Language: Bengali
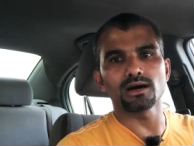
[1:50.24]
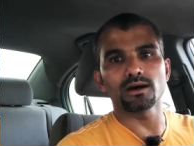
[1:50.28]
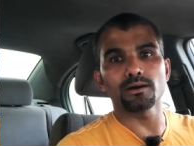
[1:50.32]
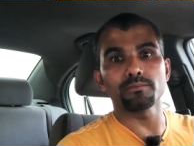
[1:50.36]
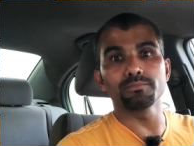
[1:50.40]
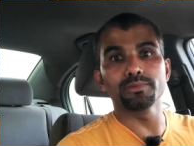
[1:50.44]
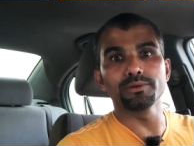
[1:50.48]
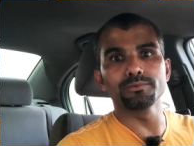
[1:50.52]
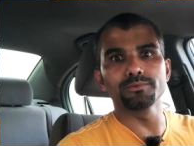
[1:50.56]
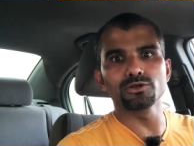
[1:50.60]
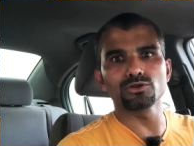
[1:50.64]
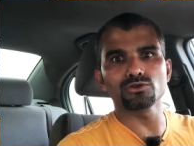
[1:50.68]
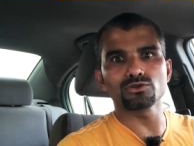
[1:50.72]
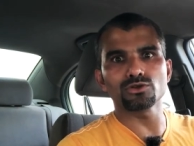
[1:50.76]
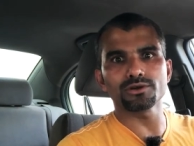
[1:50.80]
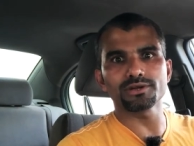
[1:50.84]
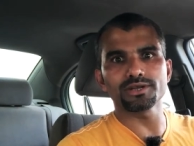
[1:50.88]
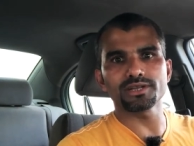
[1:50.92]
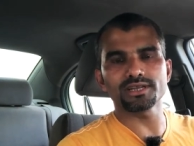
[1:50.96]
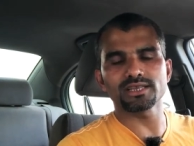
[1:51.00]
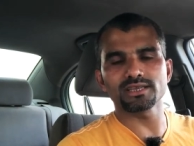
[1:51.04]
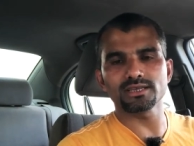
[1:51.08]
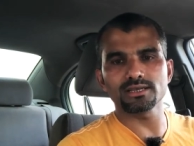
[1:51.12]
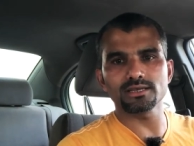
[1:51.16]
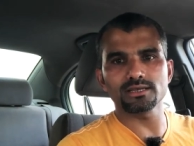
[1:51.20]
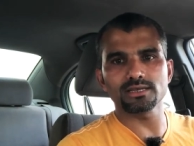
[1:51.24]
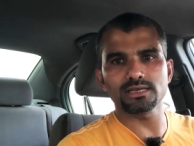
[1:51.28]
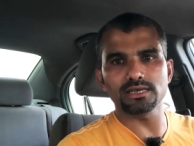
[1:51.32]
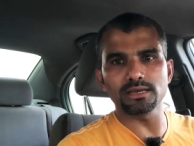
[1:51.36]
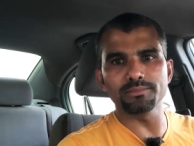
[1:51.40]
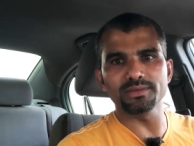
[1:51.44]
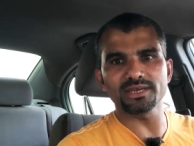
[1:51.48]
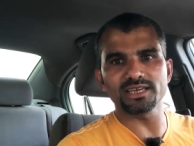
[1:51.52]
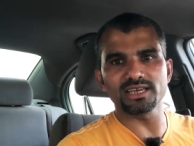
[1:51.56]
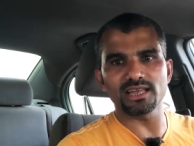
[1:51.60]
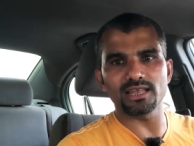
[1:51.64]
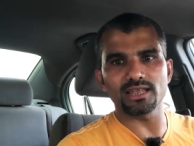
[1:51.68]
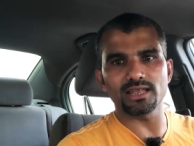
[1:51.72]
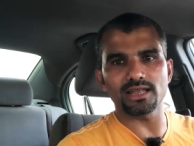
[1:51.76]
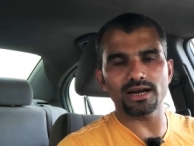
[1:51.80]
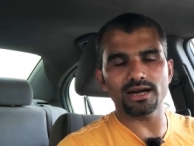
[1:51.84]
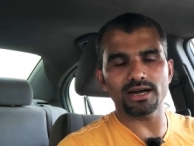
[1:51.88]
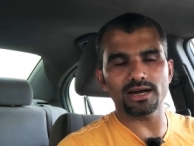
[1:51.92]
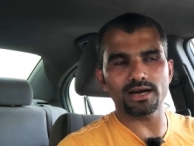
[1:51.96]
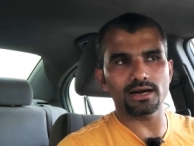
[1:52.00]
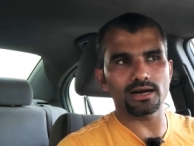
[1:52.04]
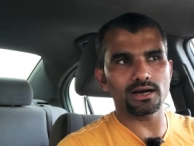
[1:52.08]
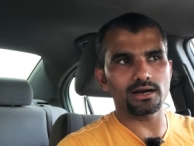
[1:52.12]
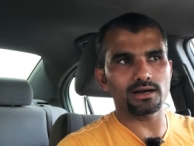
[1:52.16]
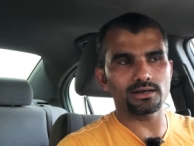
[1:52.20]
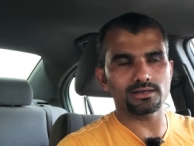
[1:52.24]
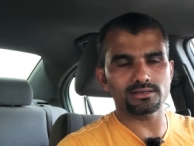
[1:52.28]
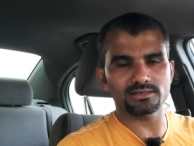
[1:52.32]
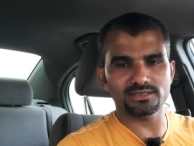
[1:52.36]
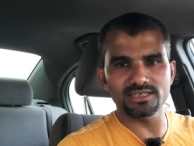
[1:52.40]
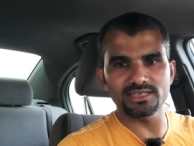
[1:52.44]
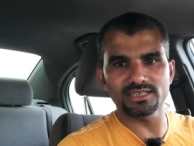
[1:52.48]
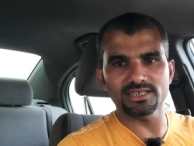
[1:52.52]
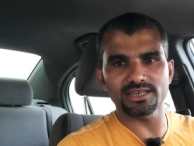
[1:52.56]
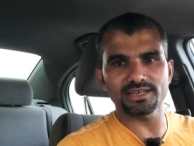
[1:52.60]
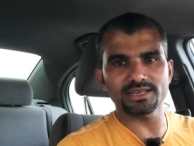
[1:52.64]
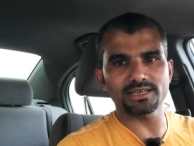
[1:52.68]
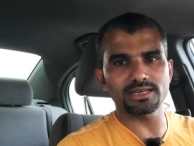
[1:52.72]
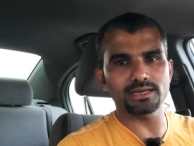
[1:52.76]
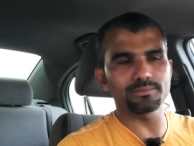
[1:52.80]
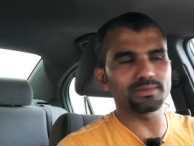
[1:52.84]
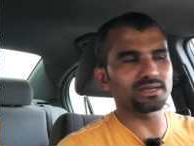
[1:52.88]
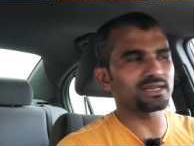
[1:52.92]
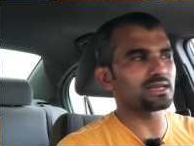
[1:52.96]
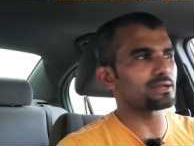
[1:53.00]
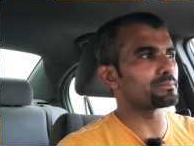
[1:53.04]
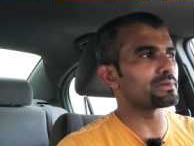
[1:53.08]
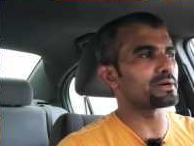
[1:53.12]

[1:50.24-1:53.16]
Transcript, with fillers: বিভিন্ন ধরনের কেমিক্যাল সিনথেটিক কেমিক্যাল